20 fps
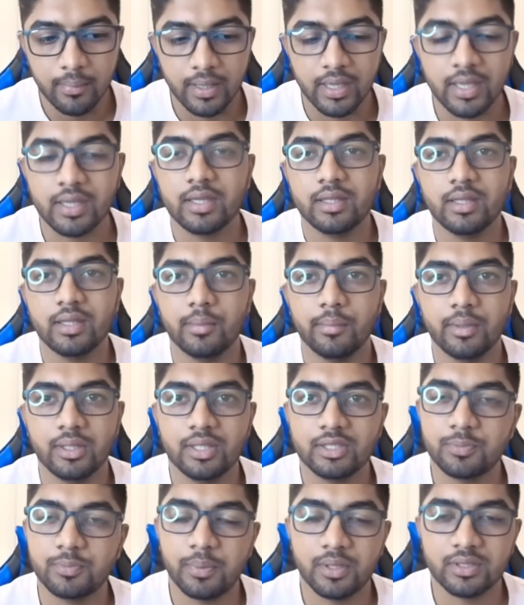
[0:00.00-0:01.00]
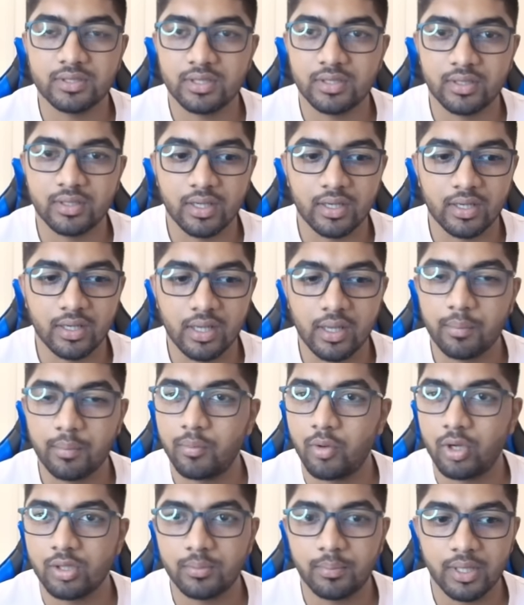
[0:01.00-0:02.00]
एक ही दिन में दस परसेंट कर लिया
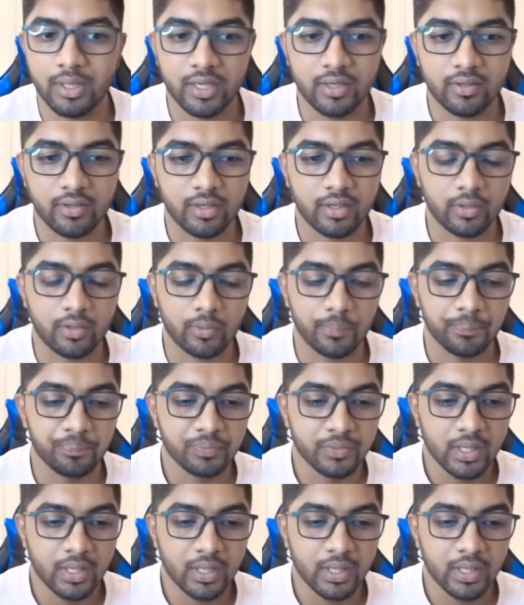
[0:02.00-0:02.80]
बहुत बड़े ट्रेडर हो